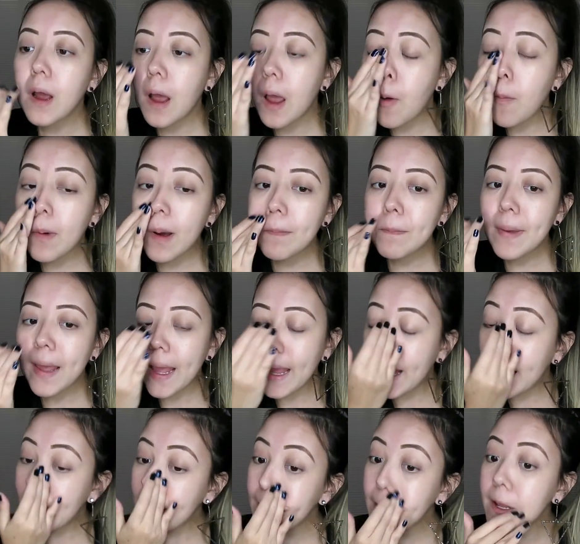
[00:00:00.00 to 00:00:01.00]
É uma
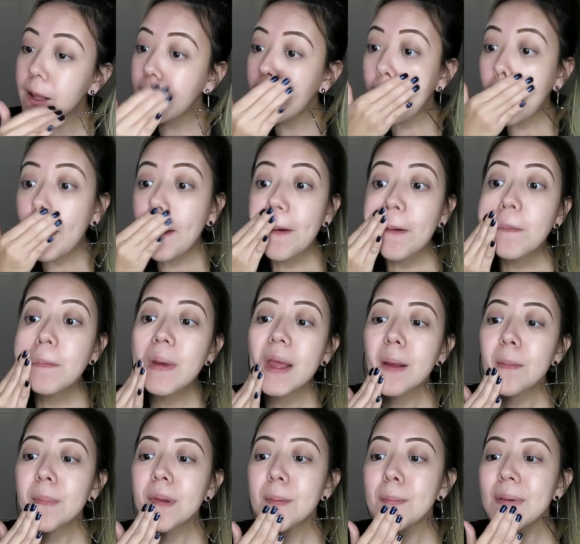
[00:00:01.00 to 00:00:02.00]
pele
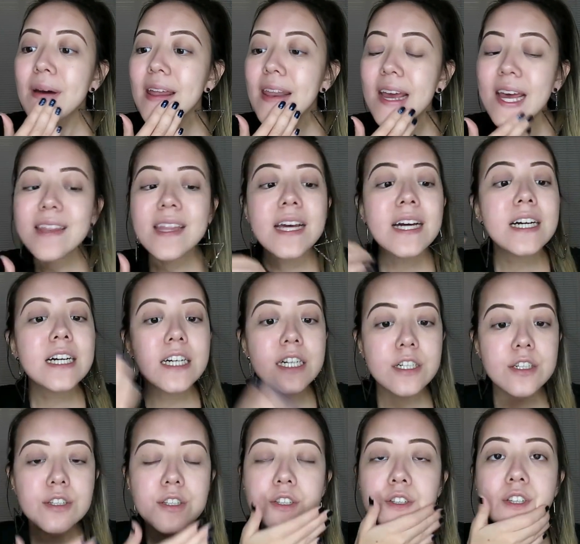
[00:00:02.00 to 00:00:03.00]
bem preparada
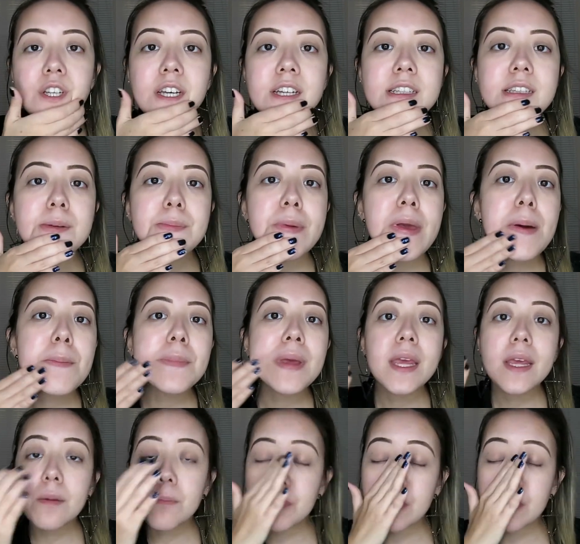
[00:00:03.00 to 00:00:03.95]
antes de receber a make.